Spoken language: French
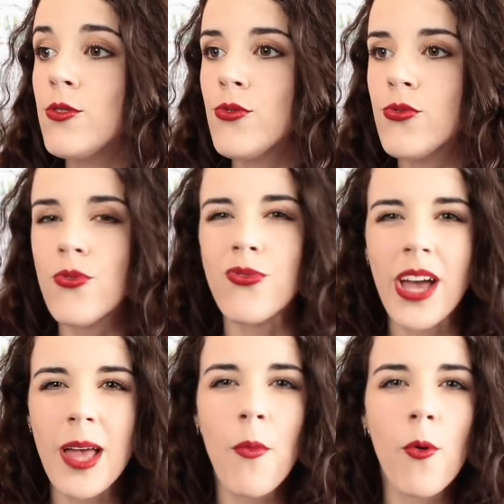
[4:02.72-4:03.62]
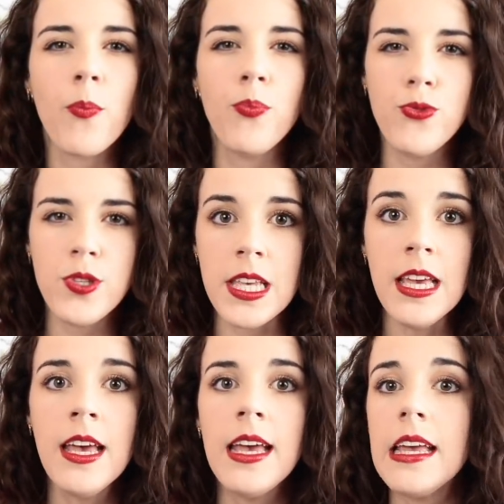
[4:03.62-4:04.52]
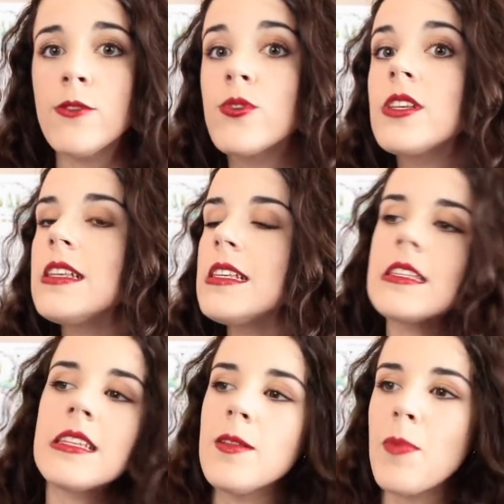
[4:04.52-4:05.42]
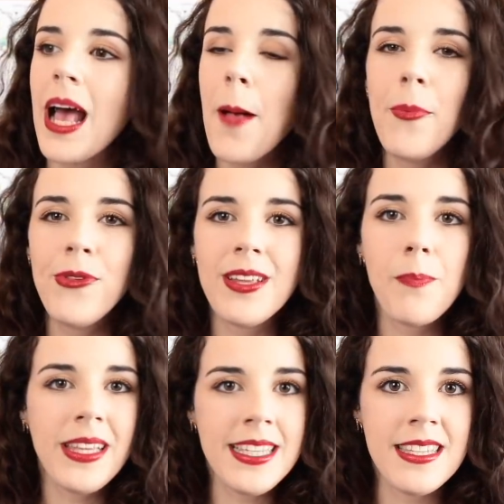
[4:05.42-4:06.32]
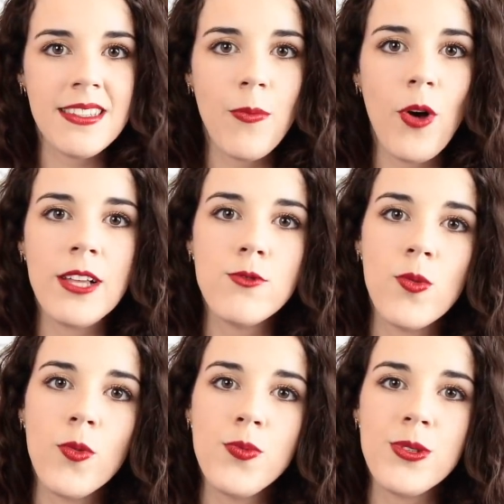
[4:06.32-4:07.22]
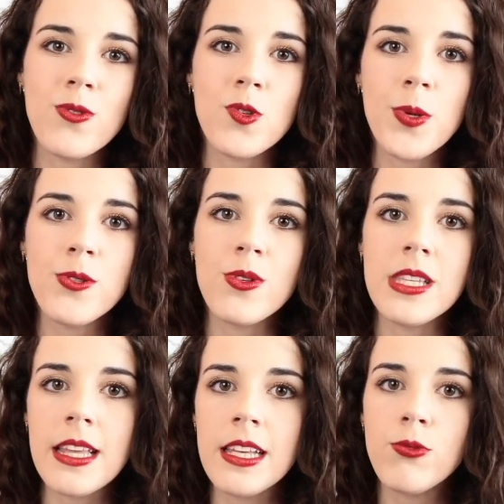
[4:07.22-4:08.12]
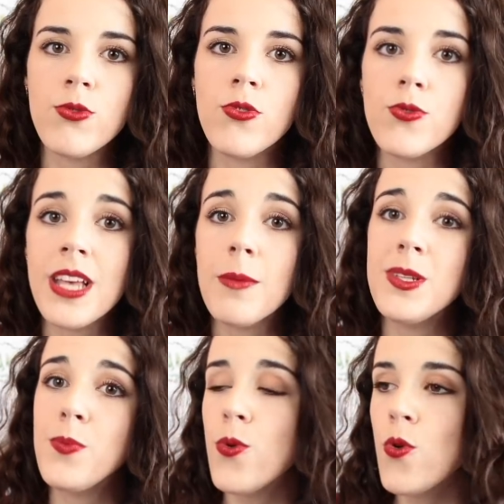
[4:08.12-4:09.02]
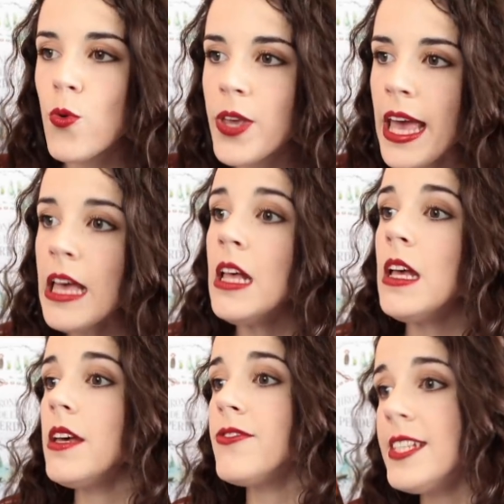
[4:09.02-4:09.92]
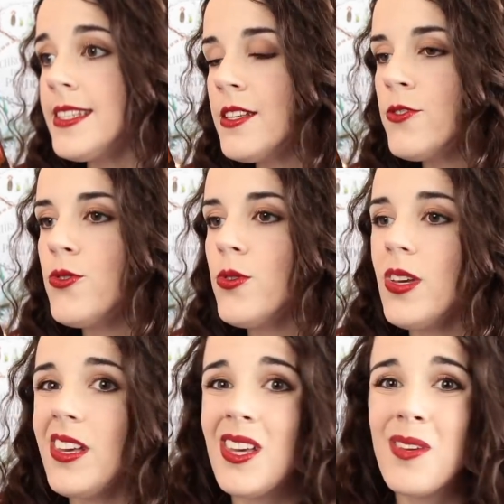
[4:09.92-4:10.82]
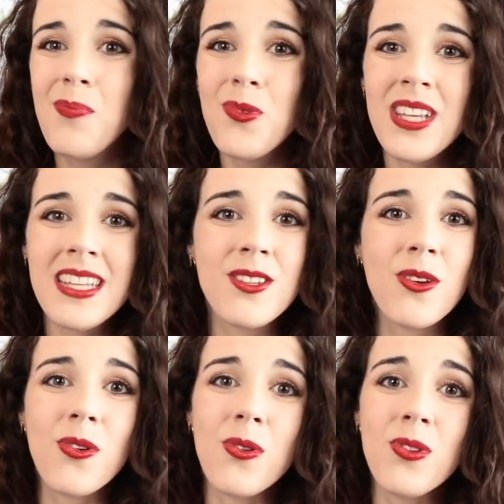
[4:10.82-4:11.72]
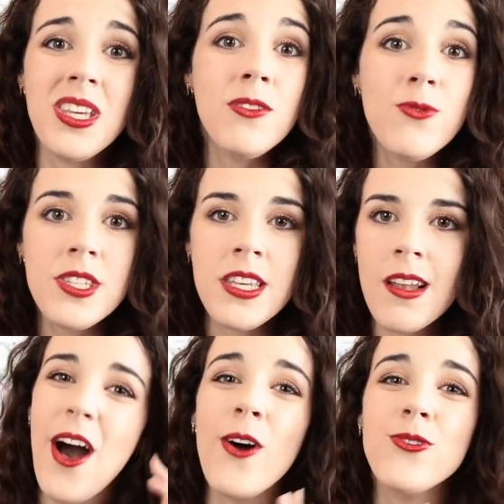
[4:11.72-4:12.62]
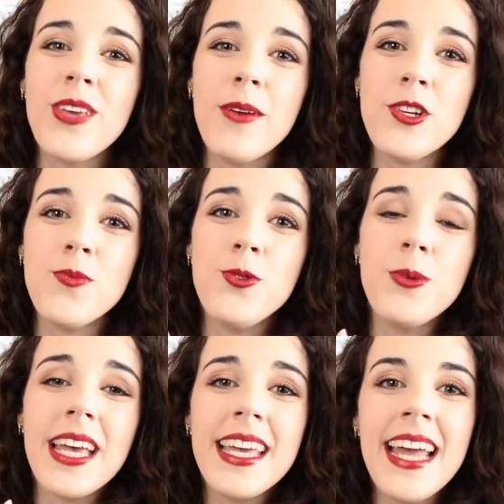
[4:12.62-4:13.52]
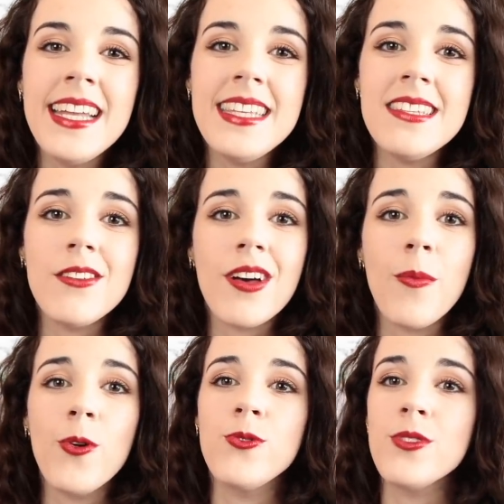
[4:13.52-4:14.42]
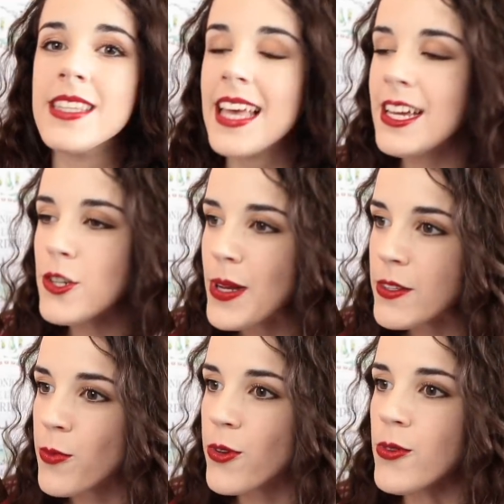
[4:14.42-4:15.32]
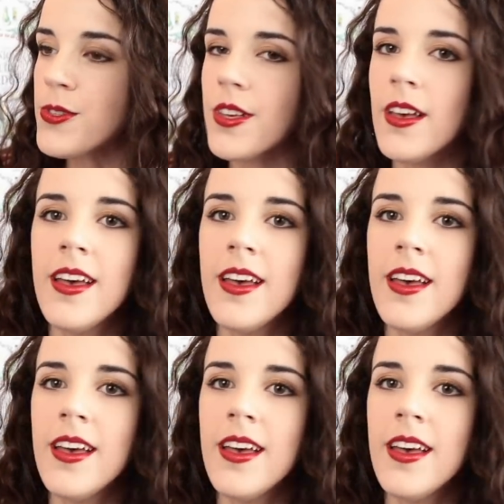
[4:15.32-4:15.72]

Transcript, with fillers: de fond vraiment poussée. Donc euh, ça ne plaira peut-être pas nécessairement à tout le monde puisque je pense que certains trouveront ça un petit peu longuet, fastidieux et peut-être euh, inutile. En tout cas moi je me suis régalée, c'était vraiment une très chouette ambiance